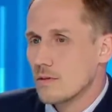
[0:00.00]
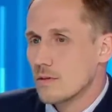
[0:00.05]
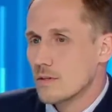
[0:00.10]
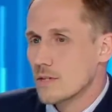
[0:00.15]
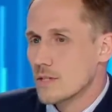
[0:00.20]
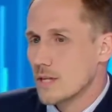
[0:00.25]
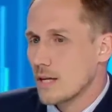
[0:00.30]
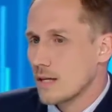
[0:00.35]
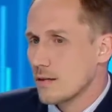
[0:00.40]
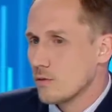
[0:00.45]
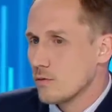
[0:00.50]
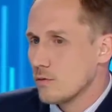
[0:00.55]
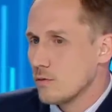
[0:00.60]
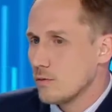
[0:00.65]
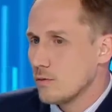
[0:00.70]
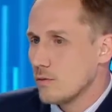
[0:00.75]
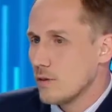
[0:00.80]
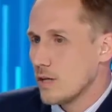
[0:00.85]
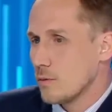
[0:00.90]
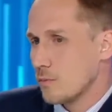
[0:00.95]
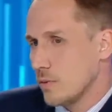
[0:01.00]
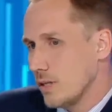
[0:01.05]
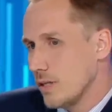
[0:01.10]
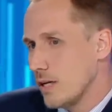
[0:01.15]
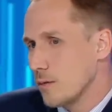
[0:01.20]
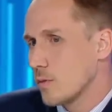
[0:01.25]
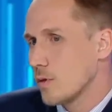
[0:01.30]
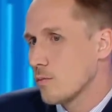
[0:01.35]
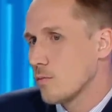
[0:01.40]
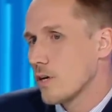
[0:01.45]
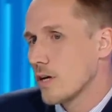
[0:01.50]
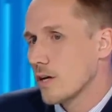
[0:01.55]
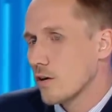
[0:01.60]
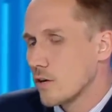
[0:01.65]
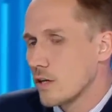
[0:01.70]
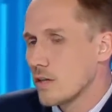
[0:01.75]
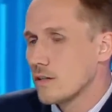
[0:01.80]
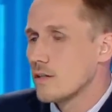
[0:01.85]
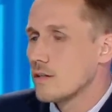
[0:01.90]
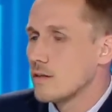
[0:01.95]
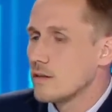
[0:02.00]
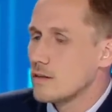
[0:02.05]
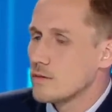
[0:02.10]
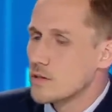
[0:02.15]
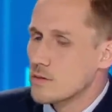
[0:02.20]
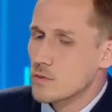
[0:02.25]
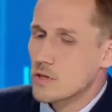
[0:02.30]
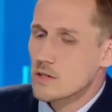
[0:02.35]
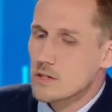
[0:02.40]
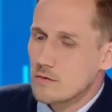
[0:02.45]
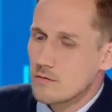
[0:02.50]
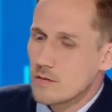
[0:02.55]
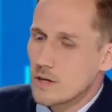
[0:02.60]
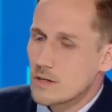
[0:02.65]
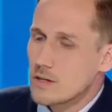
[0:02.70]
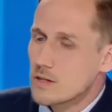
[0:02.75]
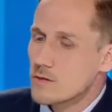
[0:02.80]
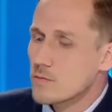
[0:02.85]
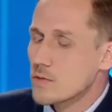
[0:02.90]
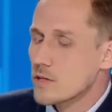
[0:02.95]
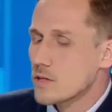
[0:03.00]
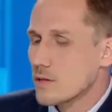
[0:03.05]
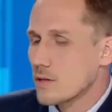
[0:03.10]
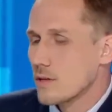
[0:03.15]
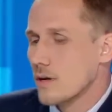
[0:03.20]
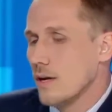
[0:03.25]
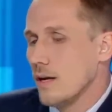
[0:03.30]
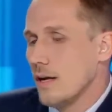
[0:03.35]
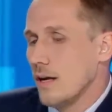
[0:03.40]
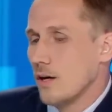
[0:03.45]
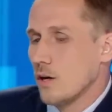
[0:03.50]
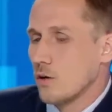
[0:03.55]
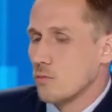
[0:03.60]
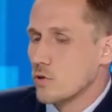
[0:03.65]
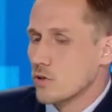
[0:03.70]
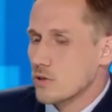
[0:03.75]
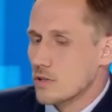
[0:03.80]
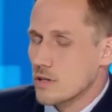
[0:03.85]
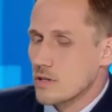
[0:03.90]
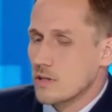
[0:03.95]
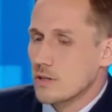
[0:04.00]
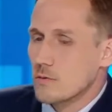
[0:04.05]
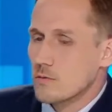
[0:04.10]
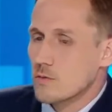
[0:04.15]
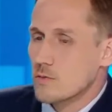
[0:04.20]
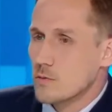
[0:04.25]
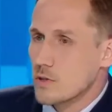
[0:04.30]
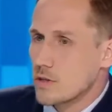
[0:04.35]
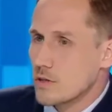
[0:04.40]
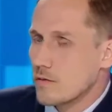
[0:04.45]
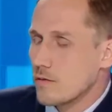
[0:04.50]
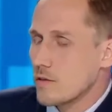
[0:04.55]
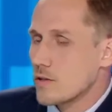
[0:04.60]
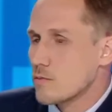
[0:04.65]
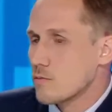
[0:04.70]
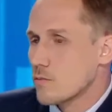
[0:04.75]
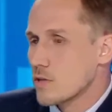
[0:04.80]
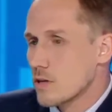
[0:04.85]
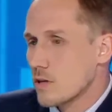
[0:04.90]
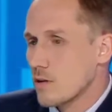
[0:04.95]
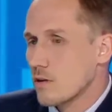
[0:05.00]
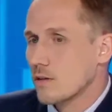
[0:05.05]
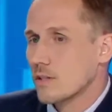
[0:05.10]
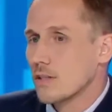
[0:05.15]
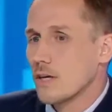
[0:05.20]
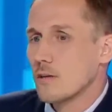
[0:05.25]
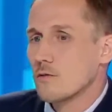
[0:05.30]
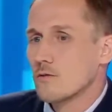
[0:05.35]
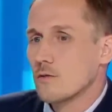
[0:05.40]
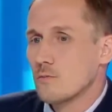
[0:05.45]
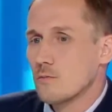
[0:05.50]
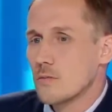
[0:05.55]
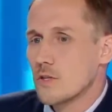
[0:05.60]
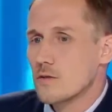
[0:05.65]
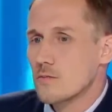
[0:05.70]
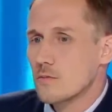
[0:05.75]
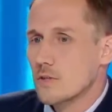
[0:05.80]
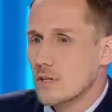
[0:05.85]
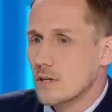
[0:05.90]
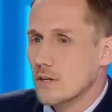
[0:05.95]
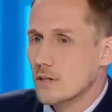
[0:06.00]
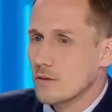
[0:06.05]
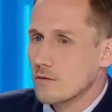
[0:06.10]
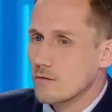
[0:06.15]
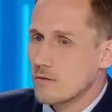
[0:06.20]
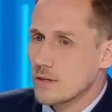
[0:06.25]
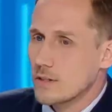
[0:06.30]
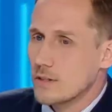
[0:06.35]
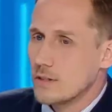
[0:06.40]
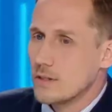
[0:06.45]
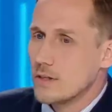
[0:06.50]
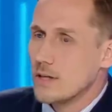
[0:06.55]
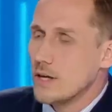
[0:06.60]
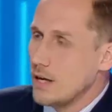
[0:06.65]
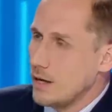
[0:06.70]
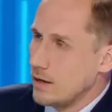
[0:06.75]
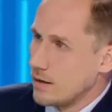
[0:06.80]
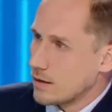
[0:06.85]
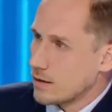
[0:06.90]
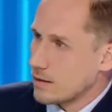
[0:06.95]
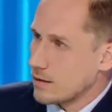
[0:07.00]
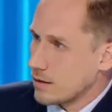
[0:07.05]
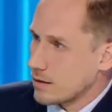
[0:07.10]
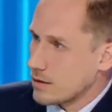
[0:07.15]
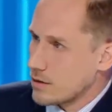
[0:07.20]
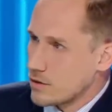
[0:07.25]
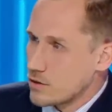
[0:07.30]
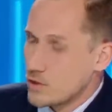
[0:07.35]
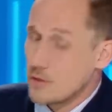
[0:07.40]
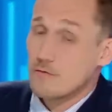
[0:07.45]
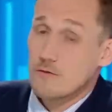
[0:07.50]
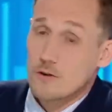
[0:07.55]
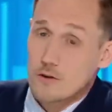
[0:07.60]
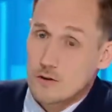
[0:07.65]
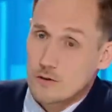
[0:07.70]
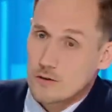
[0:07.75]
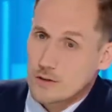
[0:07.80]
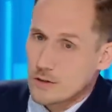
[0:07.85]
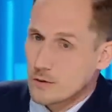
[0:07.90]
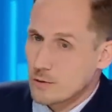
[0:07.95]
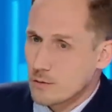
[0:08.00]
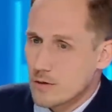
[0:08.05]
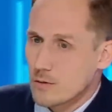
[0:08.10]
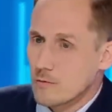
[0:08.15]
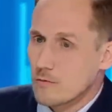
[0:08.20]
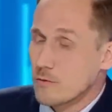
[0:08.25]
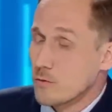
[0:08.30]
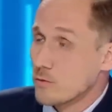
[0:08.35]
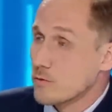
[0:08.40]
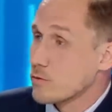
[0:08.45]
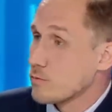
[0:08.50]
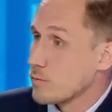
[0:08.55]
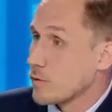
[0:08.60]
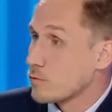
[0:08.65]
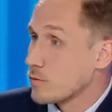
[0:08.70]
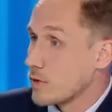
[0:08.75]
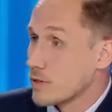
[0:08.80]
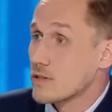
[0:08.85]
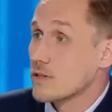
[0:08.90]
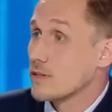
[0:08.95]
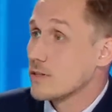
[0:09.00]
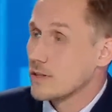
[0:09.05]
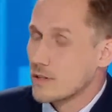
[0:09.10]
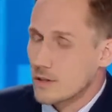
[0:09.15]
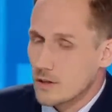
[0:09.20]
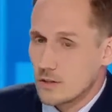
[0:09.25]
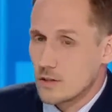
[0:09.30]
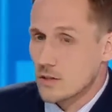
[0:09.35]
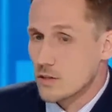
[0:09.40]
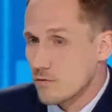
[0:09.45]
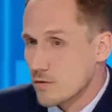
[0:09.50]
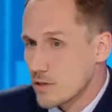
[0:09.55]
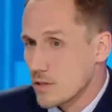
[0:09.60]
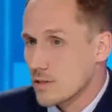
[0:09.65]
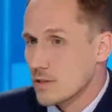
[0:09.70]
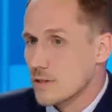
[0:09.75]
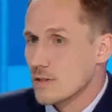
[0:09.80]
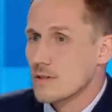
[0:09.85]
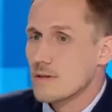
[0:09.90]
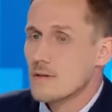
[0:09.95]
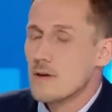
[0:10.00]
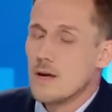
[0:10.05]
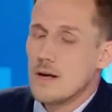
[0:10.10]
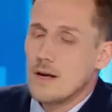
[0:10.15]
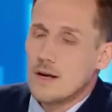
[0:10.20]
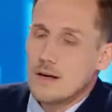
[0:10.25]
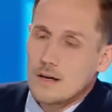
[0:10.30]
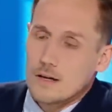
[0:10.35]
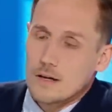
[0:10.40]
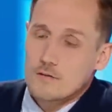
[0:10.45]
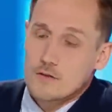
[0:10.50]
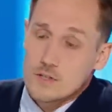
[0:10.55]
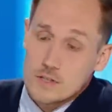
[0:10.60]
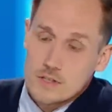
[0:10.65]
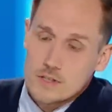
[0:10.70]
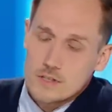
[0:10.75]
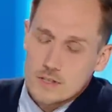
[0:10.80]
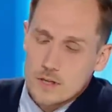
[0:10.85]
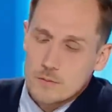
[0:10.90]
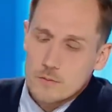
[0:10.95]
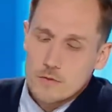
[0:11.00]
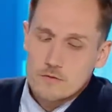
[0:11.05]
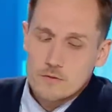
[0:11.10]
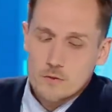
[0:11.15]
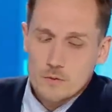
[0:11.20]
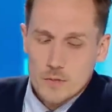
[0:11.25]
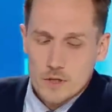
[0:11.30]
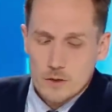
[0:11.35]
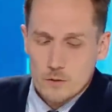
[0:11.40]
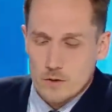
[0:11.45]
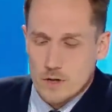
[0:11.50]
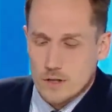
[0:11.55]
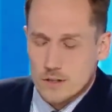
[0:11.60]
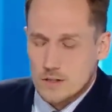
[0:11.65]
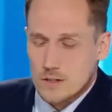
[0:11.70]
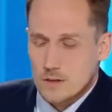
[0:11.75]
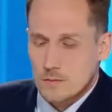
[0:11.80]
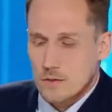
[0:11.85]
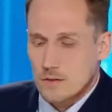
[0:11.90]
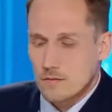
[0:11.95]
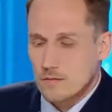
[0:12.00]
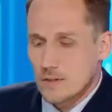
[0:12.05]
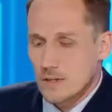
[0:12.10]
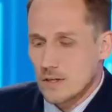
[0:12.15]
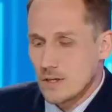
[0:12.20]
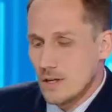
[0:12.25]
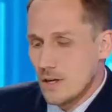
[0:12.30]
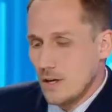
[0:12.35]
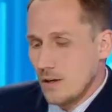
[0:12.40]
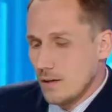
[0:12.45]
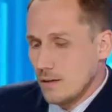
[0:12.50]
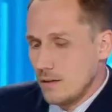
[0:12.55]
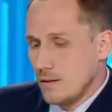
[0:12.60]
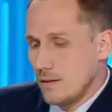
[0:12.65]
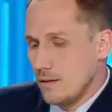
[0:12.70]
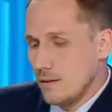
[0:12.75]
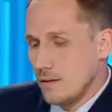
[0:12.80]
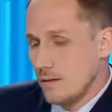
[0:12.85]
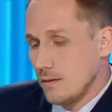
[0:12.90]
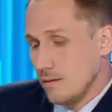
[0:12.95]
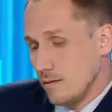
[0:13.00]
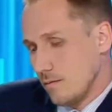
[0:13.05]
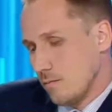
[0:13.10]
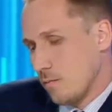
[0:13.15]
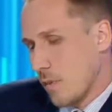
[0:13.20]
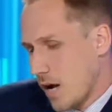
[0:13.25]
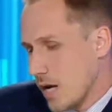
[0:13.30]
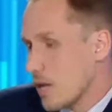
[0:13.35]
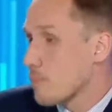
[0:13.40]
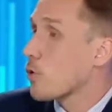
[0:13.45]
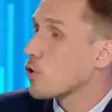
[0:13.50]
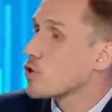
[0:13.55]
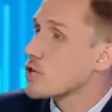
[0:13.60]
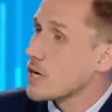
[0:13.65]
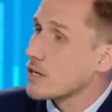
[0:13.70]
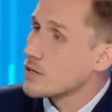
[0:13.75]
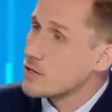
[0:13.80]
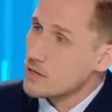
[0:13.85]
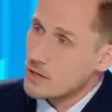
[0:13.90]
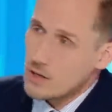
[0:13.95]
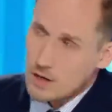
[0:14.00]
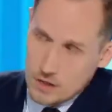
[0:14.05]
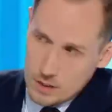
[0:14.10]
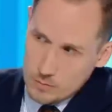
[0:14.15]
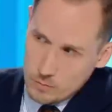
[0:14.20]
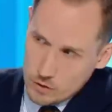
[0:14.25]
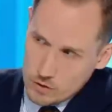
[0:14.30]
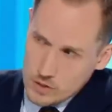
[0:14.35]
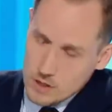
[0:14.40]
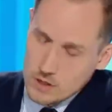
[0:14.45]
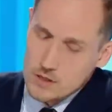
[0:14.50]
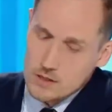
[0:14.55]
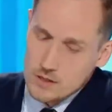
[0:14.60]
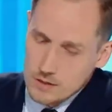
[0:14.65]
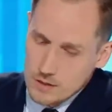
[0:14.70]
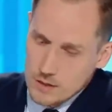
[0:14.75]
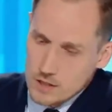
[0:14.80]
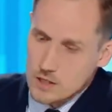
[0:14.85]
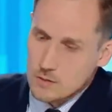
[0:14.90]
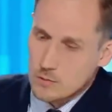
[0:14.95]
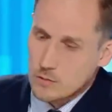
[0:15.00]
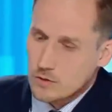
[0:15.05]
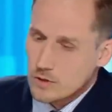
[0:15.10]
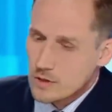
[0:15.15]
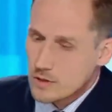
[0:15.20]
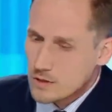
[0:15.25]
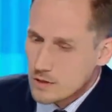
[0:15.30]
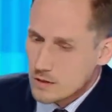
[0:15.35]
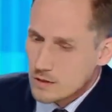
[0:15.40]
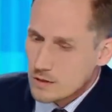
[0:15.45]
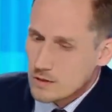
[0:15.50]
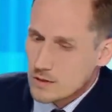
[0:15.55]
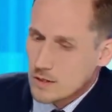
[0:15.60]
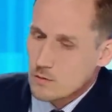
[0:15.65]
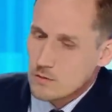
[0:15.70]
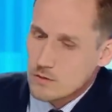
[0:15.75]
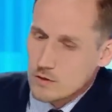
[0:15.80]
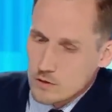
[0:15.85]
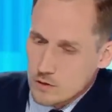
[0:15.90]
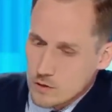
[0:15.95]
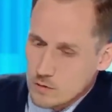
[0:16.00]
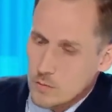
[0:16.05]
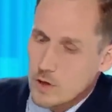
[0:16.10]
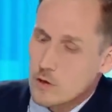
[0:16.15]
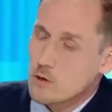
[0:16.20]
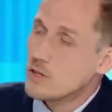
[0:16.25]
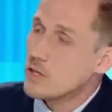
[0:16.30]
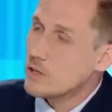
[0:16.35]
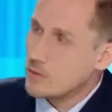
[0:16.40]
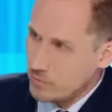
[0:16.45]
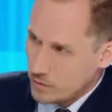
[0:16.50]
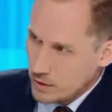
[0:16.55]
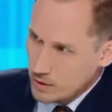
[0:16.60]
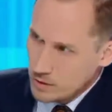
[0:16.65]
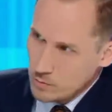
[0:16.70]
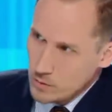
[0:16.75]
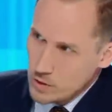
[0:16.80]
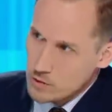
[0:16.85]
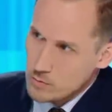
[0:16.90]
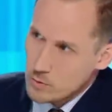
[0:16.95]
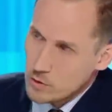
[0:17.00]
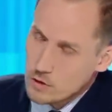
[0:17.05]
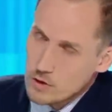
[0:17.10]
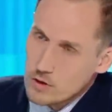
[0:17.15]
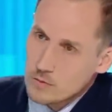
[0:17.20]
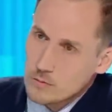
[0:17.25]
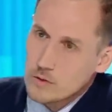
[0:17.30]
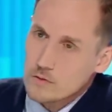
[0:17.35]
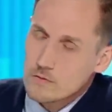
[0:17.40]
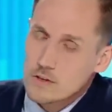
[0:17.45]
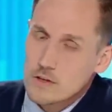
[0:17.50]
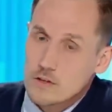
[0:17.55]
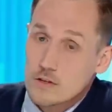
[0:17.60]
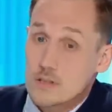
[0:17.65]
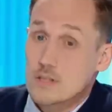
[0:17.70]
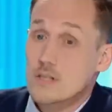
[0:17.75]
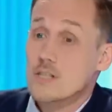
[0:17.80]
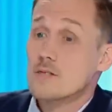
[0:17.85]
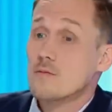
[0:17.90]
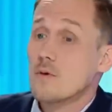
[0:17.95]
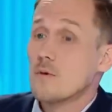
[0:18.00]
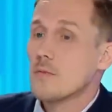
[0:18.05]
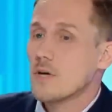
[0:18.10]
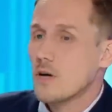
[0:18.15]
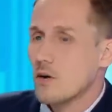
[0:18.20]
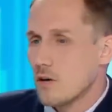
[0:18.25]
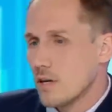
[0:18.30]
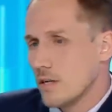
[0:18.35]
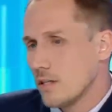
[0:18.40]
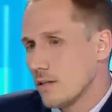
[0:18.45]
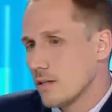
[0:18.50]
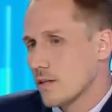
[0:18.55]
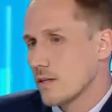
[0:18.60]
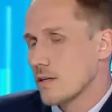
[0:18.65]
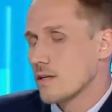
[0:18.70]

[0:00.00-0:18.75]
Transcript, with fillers: e, stanu epidemii, bo jako jedyni sprzeciwialiśmy się obostrzeniom, sprzeciwialiśmy się lockdownom, byliśmy traktowani jak jakieś dziwolągi, które mówią zupełnie co innego niż wszyscy, a wszyscy na pewno mają rację, prawda? I, ale, po czasie, ale po czasie nasze podejście zostało zrozumiałe, no i wtedy mieliśmy ogromny wzrost. Teraz mamy kolejny